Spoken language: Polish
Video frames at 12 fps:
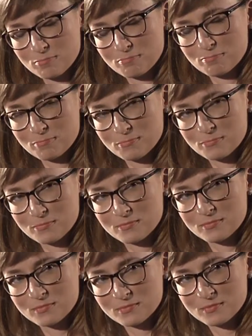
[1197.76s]
traktują
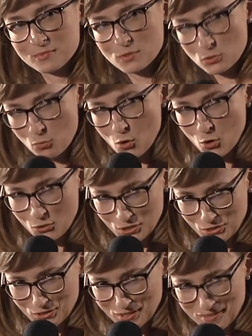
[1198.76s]
dosyć zło
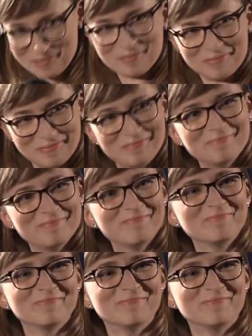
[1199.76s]
tak, jako zło